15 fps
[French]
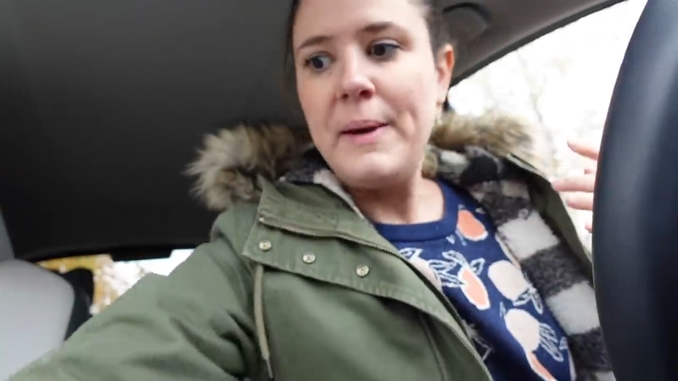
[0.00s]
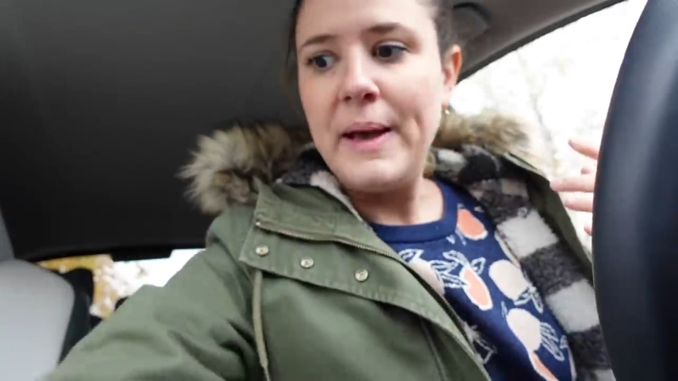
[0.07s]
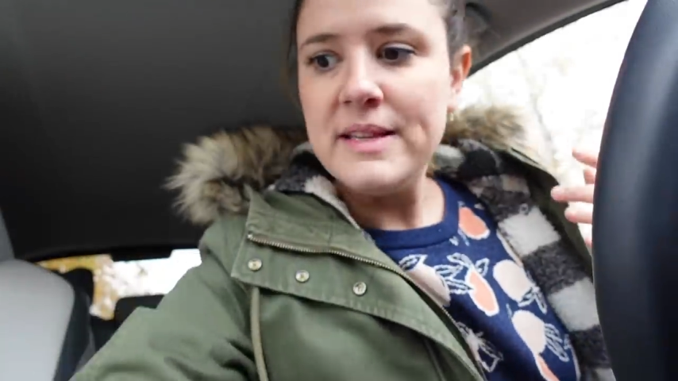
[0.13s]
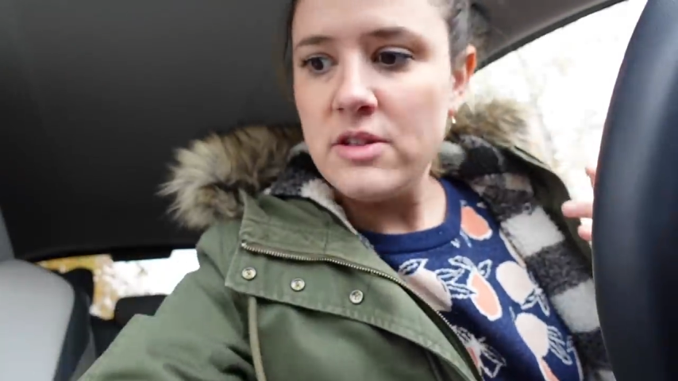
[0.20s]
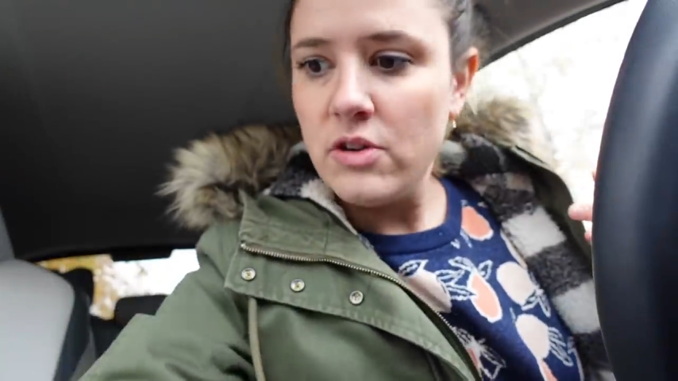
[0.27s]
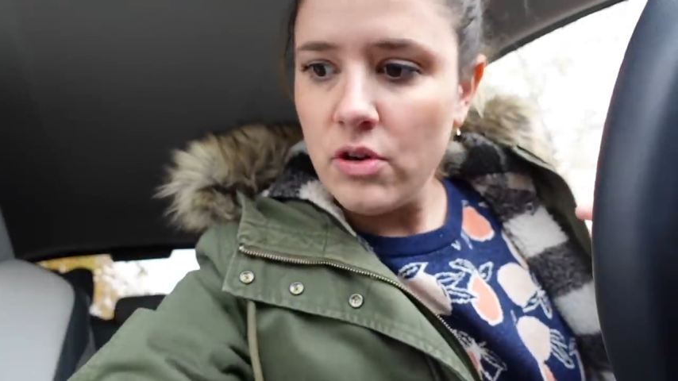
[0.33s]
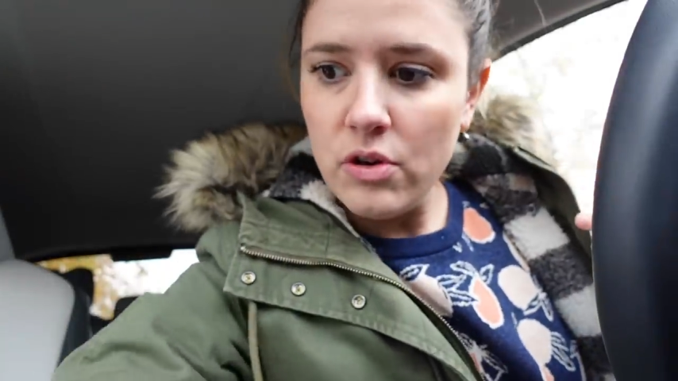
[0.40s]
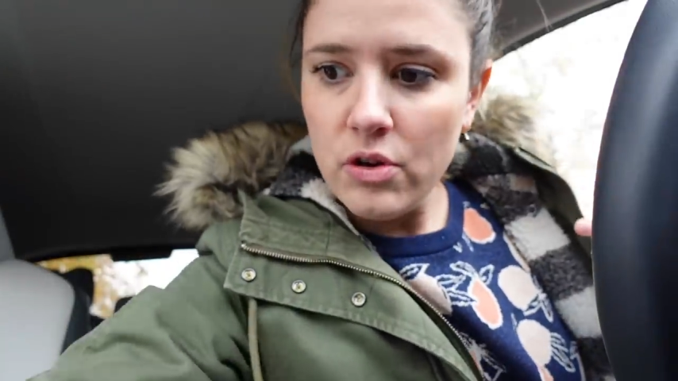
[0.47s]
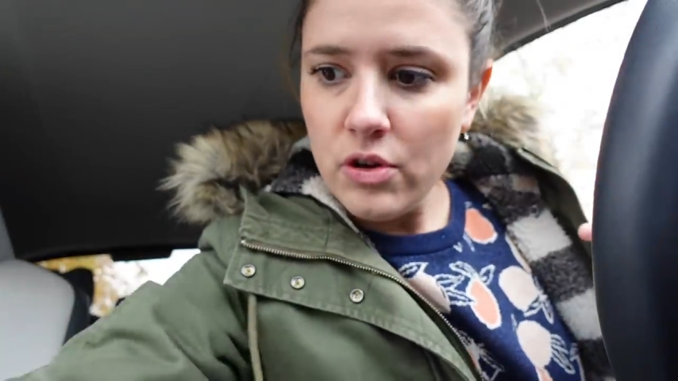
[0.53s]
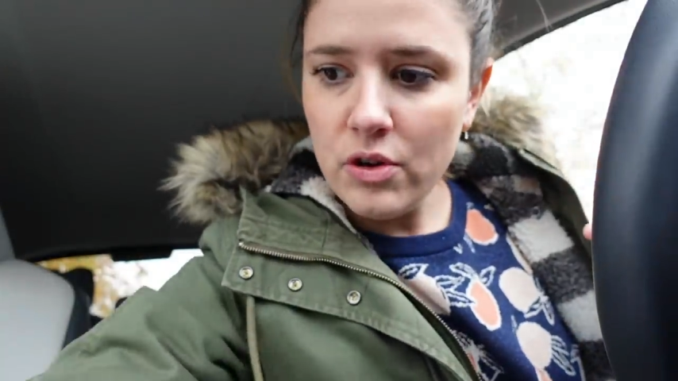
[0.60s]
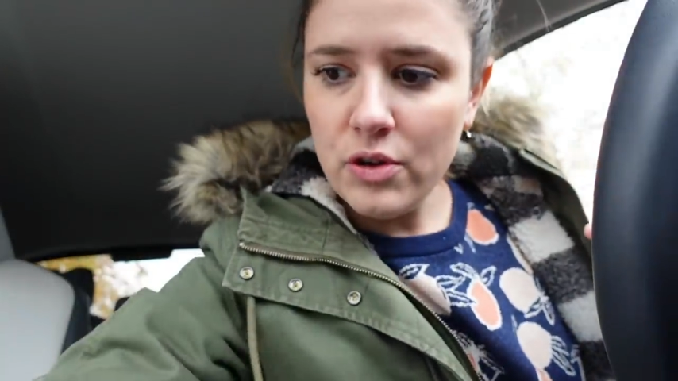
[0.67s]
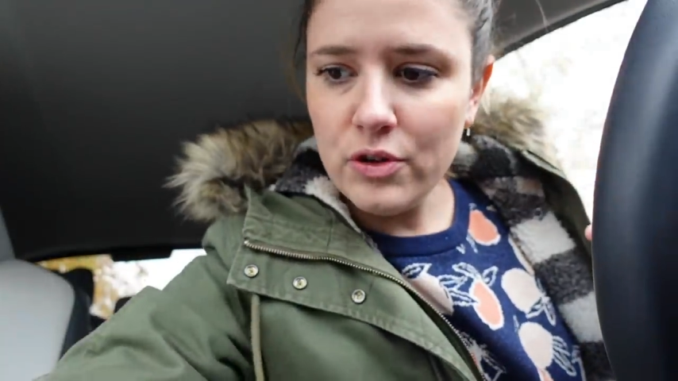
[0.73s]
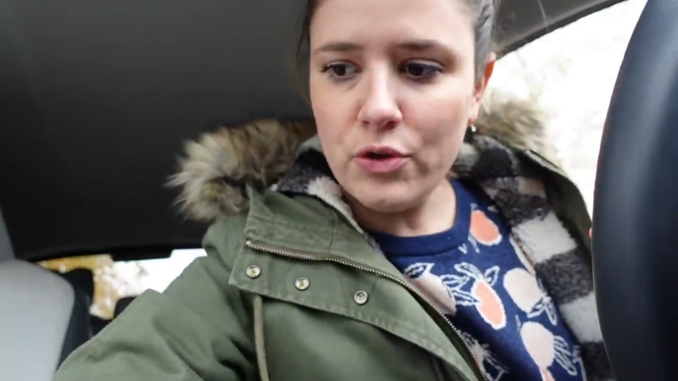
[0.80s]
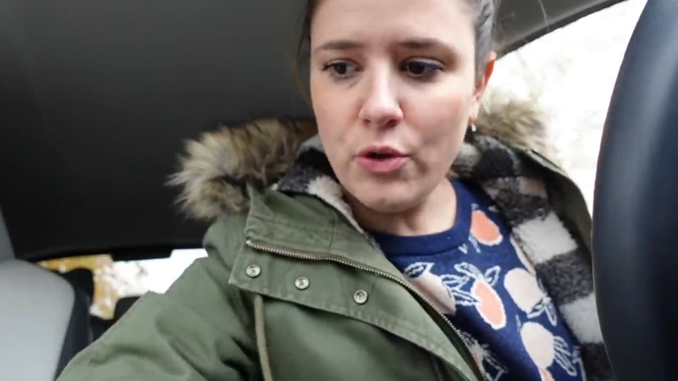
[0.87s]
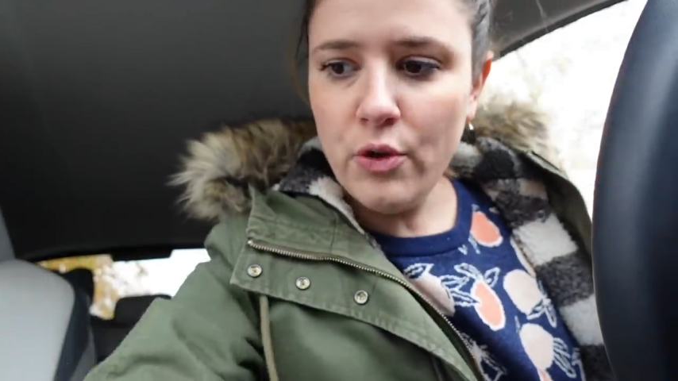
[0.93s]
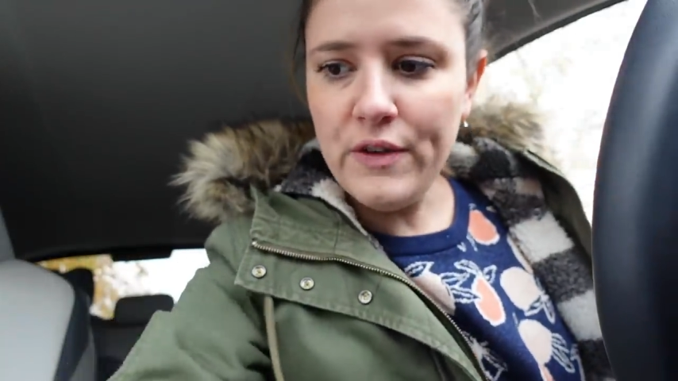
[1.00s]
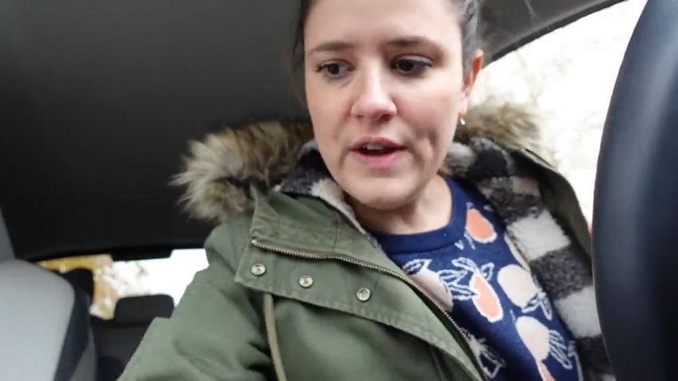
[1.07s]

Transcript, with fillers: presque euh, trop